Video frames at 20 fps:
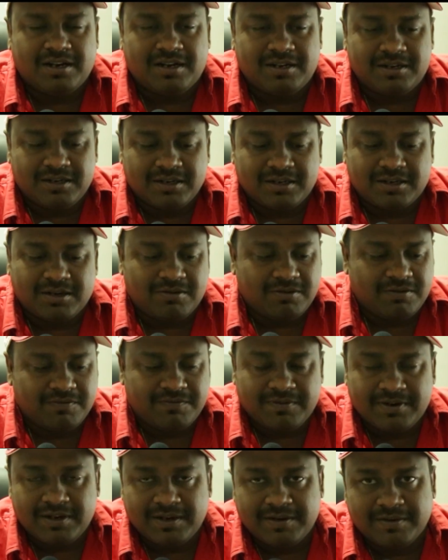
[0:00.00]
అండ్ క్రౌడ్
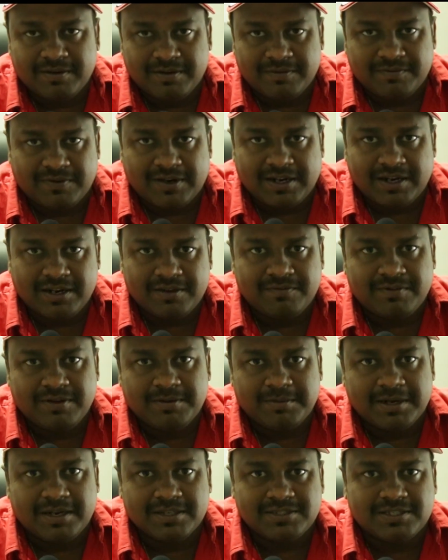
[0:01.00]
ఫల్ ఫండింగ్
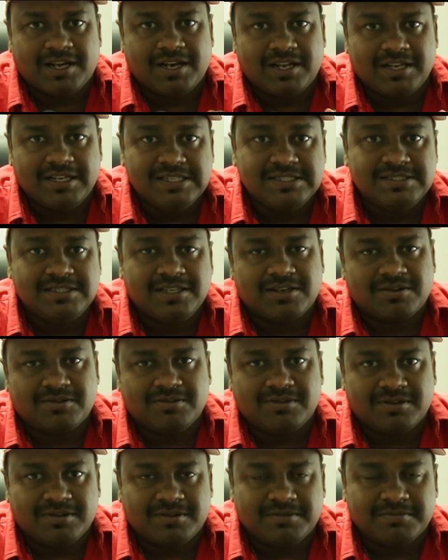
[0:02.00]
ఫిల్మ్ అంటే చాలా ఈజీ
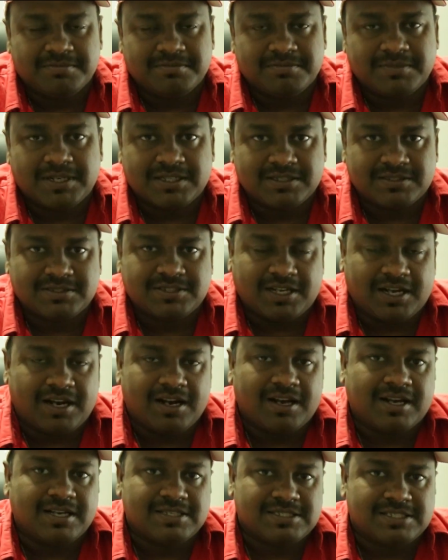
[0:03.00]
అనుకుంటారు బట్
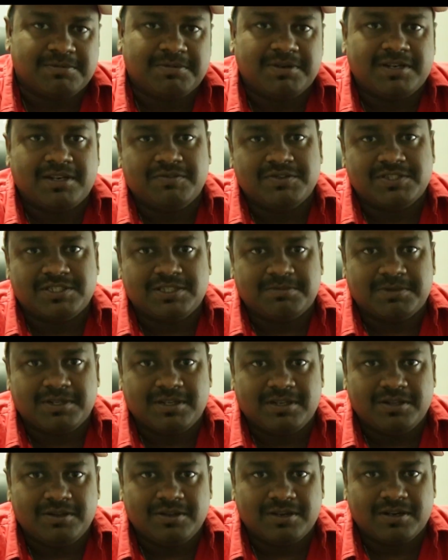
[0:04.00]
చాలా కష్టమైన విషయం
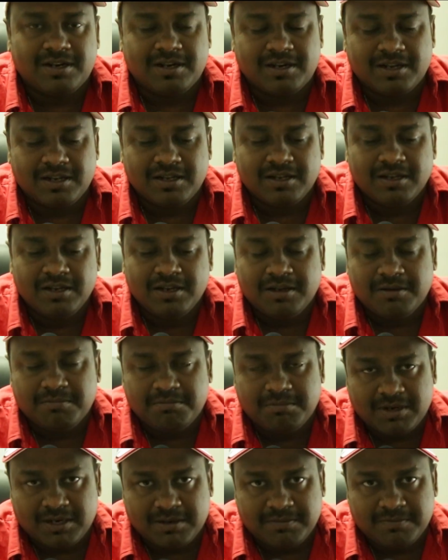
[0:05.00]
అది ఎందుకంటే
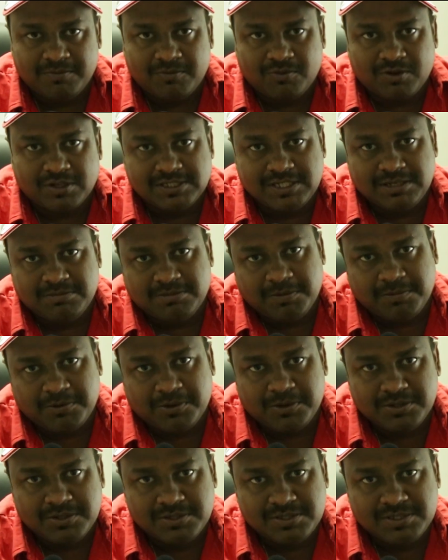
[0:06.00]
మనం ఒక సినిమా
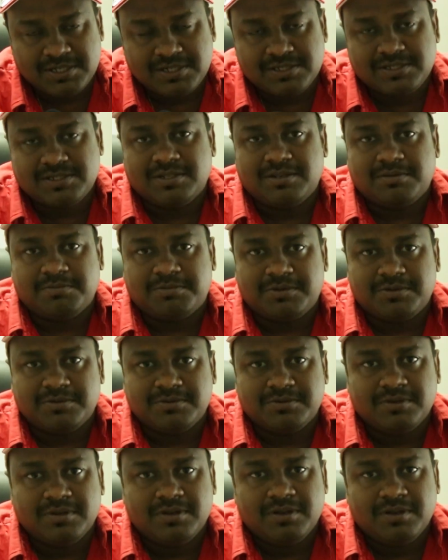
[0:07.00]
ప్రొడ్యూస్ చేస్తున్నప్పుడు